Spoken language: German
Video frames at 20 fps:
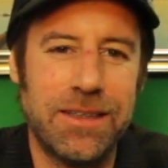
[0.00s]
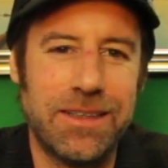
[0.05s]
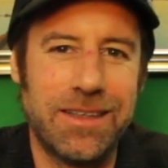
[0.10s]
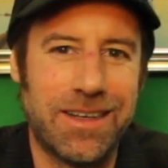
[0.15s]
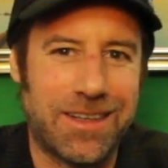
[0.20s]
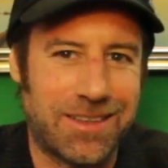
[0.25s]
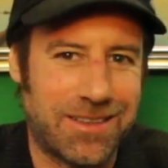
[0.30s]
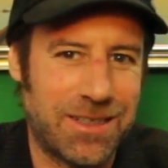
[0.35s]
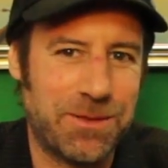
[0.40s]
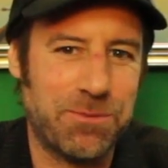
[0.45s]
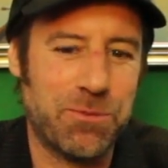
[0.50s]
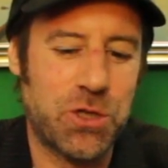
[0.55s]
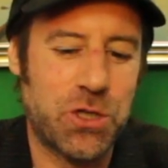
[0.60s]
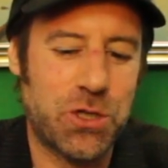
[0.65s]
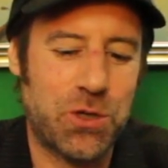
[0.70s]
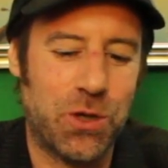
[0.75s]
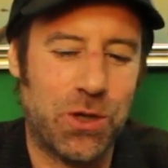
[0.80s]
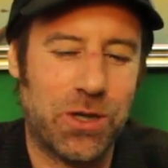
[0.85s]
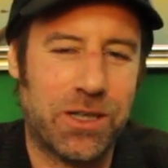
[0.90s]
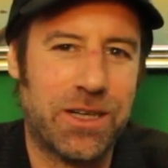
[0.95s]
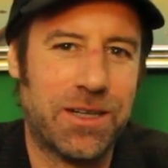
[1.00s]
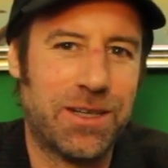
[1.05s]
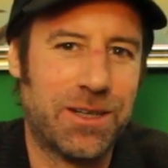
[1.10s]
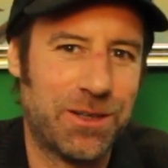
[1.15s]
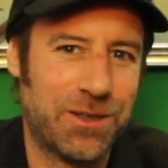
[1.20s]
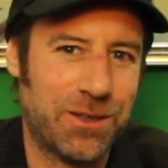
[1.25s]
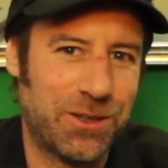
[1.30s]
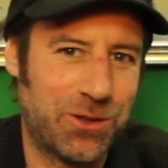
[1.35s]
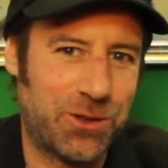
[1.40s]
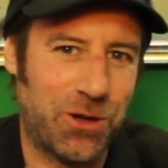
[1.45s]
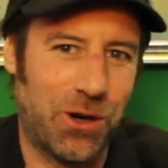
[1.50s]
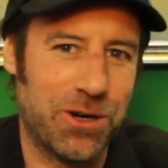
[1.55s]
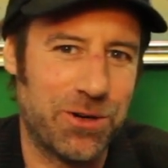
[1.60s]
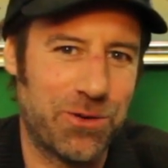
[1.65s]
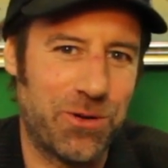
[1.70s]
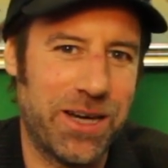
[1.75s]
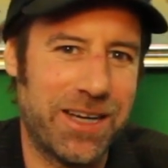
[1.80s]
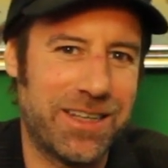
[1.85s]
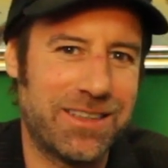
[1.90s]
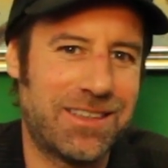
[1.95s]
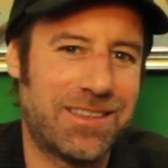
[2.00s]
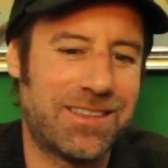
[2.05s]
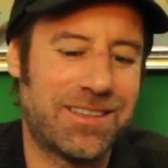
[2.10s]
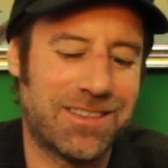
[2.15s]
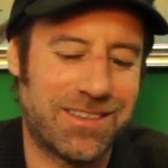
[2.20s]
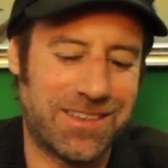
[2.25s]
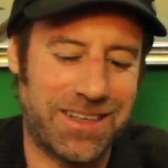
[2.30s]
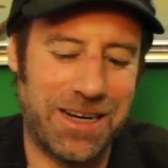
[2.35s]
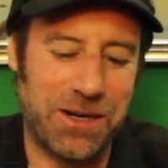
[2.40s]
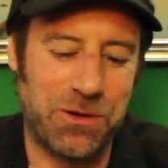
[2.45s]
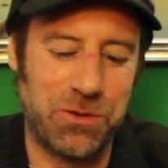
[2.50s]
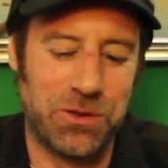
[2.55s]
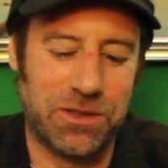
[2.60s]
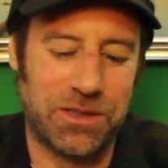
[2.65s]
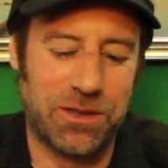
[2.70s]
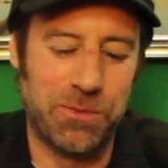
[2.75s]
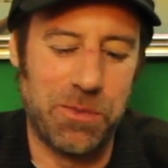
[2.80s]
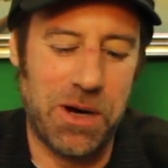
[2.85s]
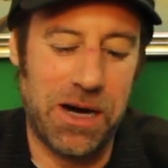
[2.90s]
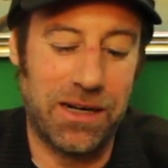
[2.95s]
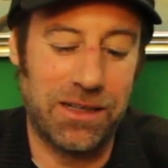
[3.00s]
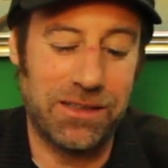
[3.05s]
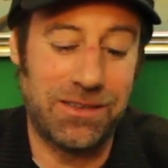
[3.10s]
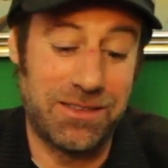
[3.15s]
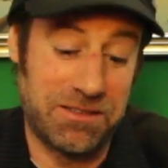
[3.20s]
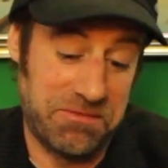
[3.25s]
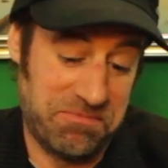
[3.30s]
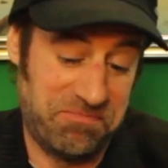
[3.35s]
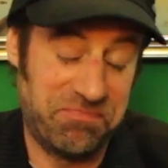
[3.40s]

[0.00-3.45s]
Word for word: Ja, sieben Stück. Congrats, sehr gut gemacht.